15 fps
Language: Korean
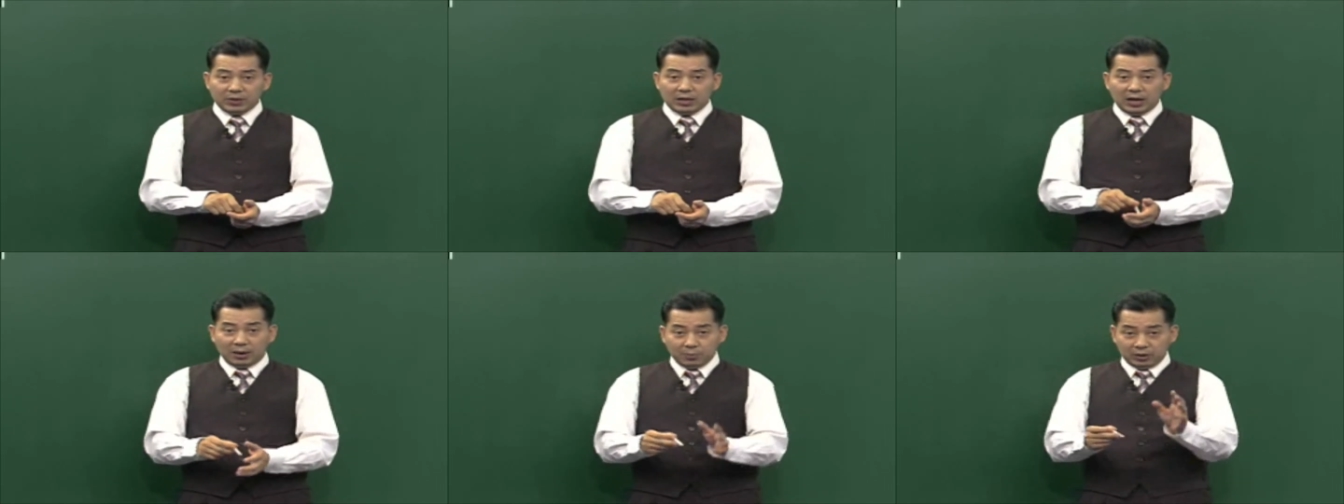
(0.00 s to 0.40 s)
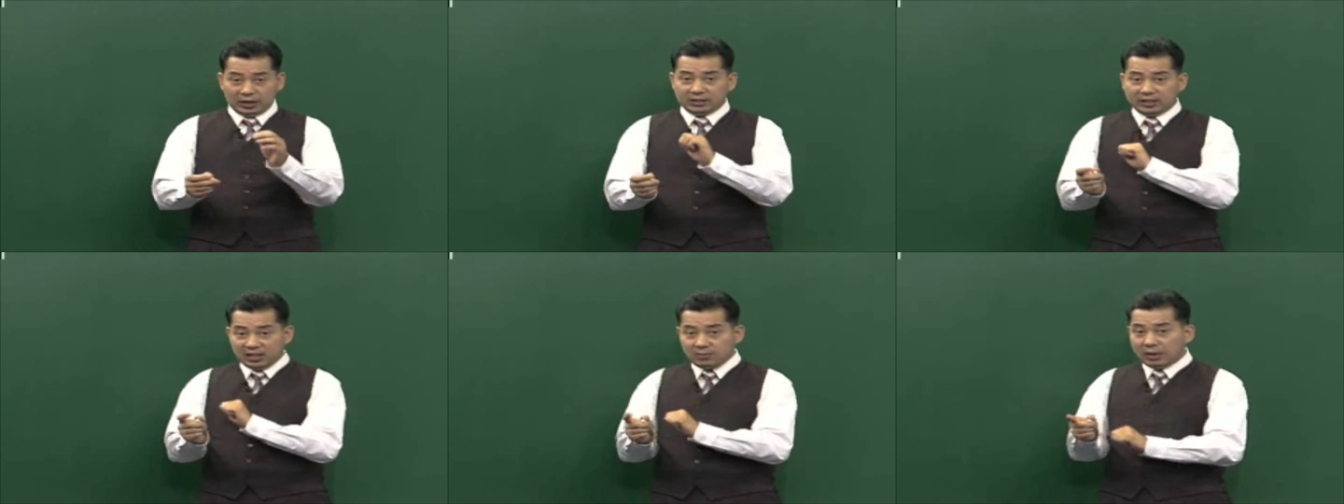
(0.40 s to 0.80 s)
한번
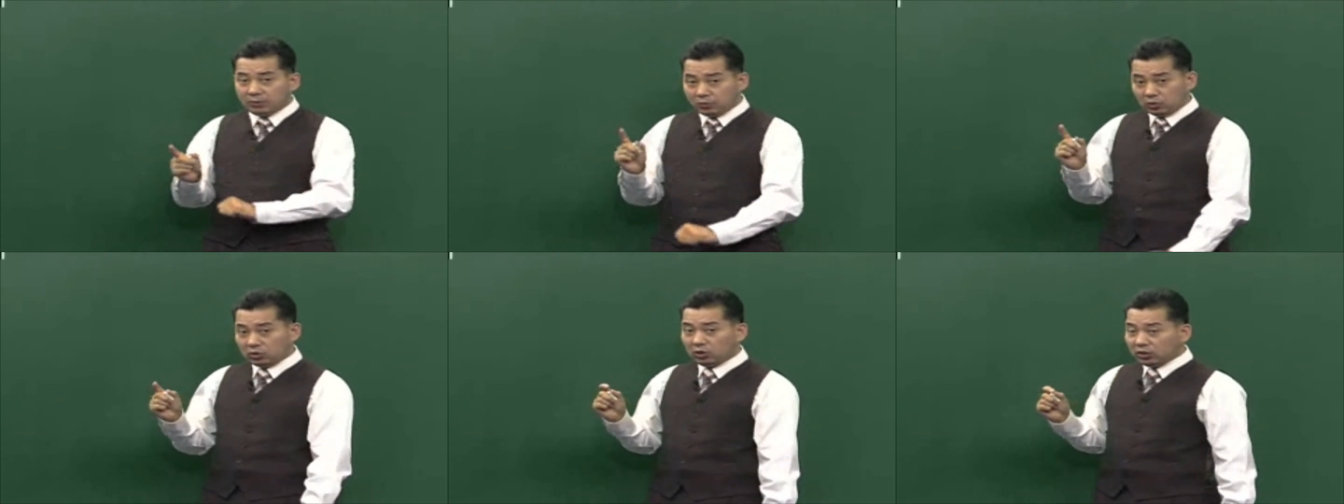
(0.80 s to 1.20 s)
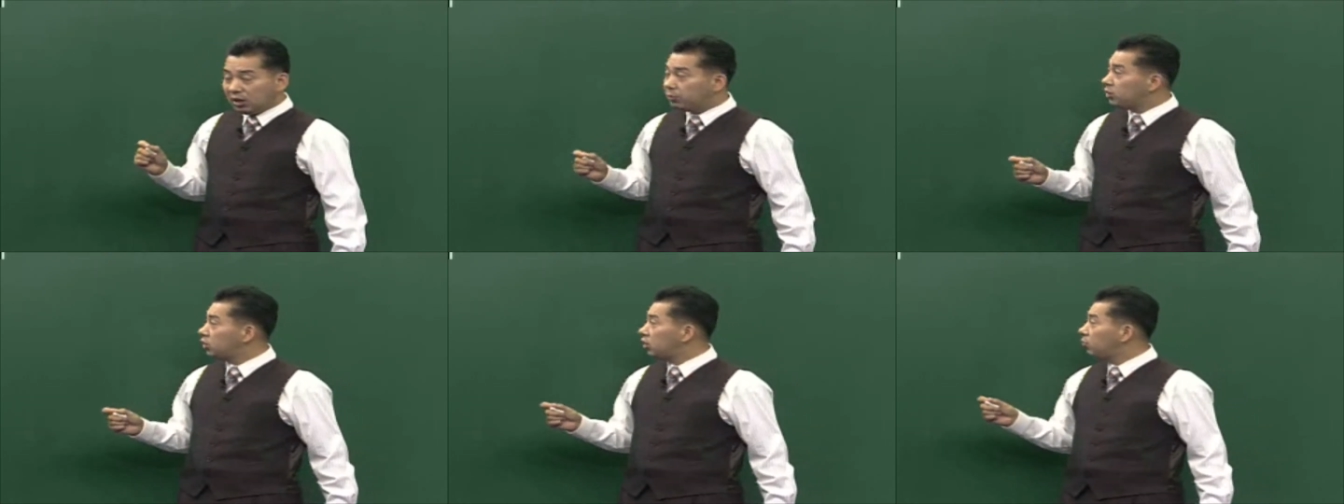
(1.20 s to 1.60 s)
간단히만 정리
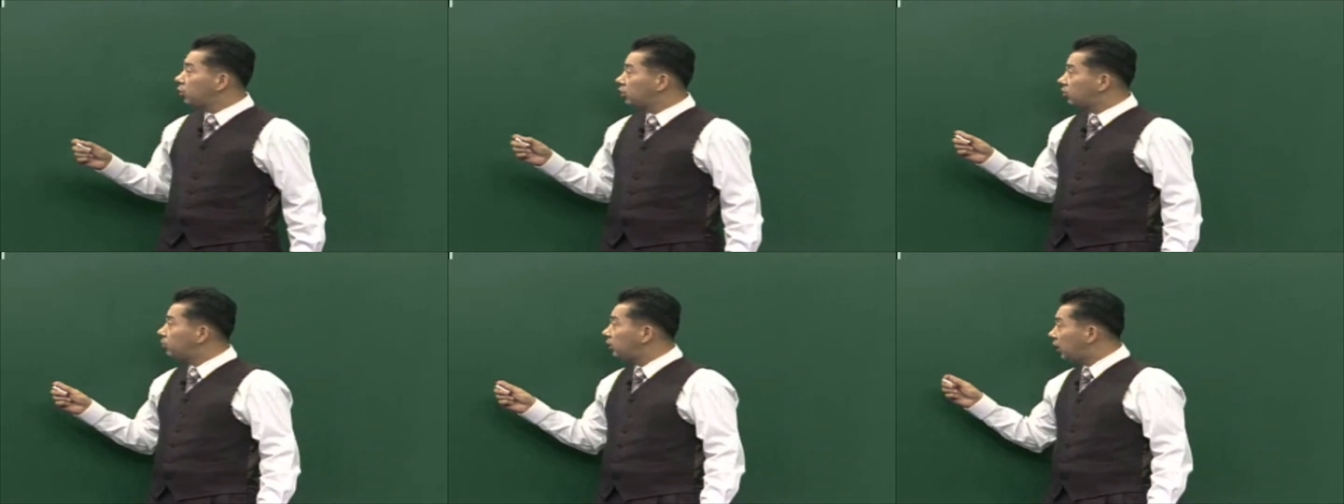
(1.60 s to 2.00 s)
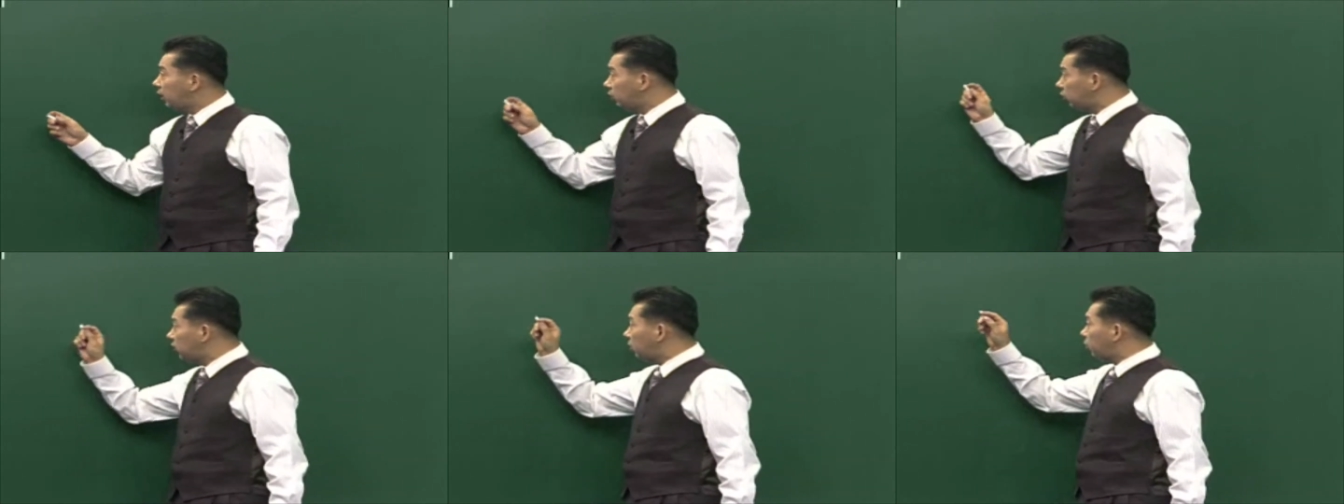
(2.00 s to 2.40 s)
한번 시켜보겠습니다.
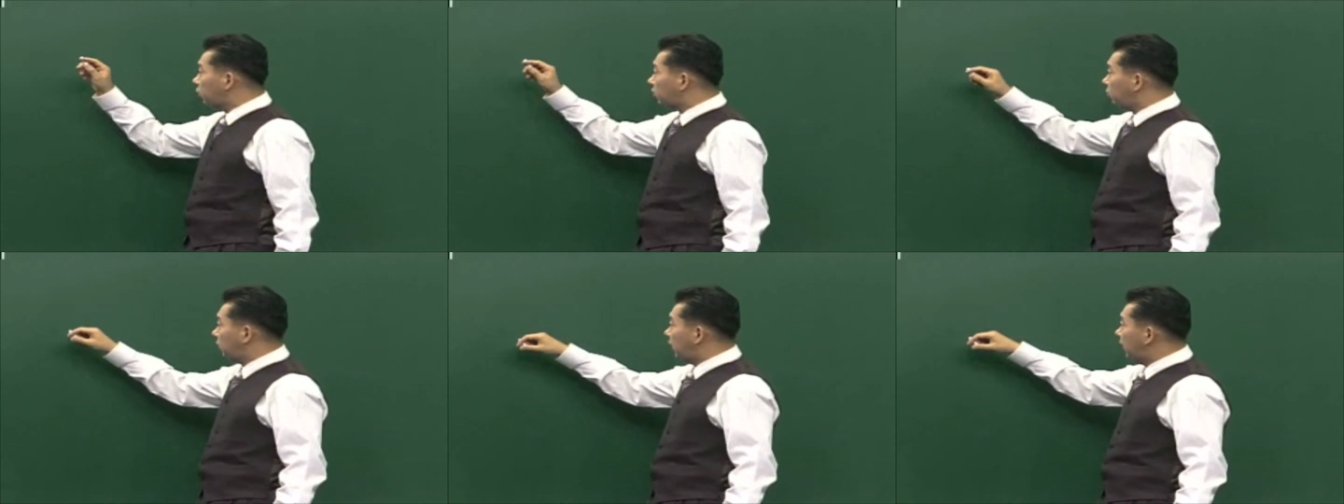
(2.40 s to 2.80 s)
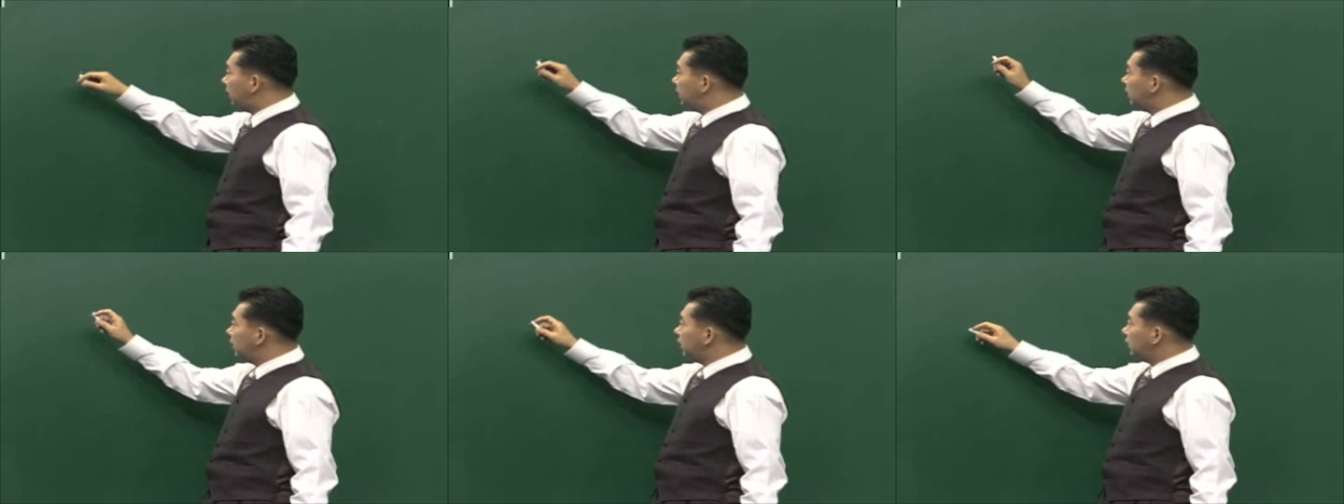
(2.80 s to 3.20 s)
정리해보겠습니다.
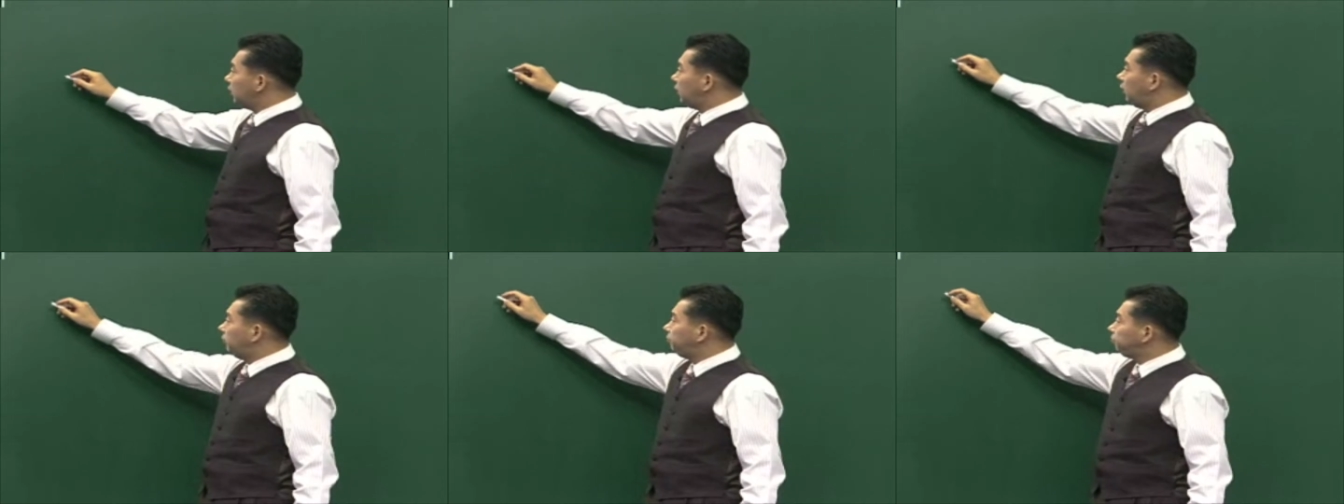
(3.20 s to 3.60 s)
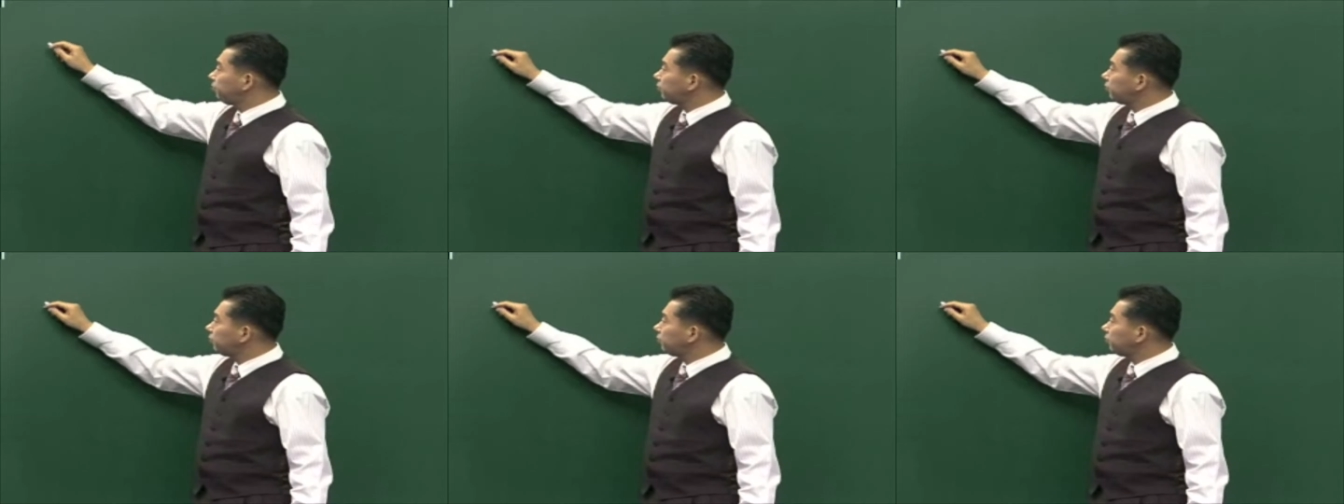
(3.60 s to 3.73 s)
자.